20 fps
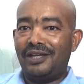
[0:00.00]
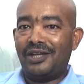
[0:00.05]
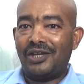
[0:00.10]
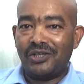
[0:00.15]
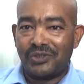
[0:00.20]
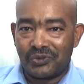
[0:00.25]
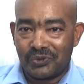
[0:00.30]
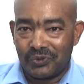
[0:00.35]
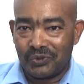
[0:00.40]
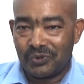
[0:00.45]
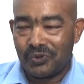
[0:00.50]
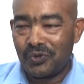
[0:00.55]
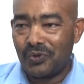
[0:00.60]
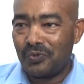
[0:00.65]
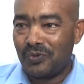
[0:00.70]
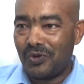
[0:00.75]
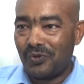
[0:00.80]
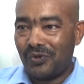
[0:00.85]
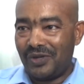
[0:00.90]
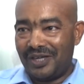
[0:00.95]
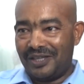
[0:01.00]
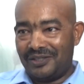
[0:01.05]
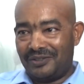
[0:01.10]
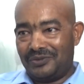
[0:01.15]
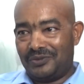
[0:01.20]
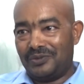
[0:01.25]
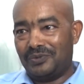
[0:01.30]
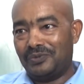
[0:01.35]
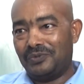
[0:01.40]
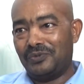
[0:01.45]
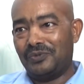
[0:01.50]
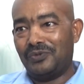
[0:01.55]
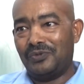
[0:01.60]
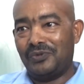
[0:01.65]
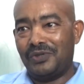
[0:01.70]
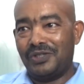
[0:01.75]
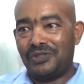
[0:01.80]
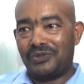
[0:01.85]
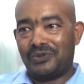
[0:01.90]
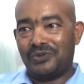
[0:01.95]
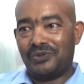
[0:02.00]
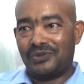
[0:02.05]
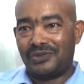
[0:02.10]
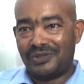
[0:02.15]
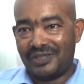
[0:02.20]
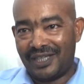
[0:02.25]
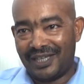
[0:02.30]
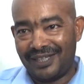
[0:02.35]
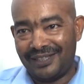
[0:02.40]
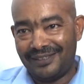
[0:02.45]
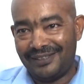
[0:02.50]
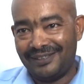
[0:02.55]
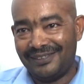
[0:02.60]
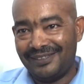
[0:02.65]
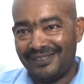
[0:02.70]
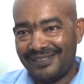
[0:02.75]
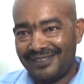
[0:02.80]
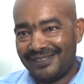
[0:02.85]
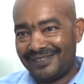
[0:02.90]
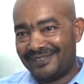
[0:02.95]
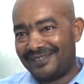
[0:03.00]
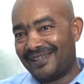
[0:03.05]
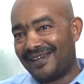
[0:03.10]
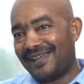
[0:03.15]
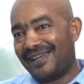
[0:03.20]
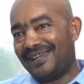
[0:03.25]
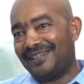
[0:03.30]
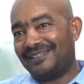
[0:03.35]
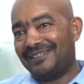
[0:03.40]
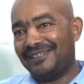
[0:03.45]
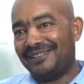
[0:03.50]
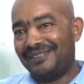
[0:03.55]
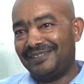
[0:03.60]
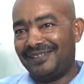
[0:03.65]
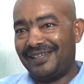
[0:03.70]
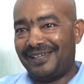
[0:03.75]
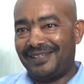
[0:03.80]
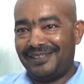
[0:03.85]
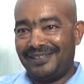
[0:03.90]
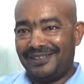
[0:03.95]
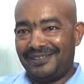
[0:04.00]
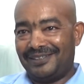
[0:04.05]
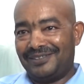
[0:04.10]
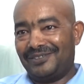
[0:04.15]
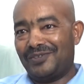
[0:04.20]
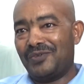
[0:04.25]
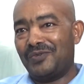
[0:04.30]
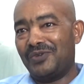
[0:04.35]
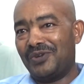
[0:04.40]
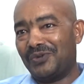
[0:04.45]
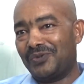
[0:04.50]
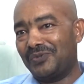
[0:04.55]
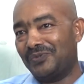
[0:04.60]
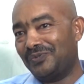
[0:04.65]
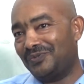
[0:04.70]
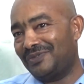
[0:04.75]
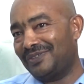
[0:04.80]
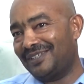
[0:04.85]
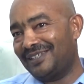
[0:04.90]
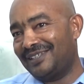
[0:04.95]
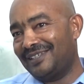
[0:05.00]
انا اشكركم اولا انتم واشكر يعني صراحه يعني كونكم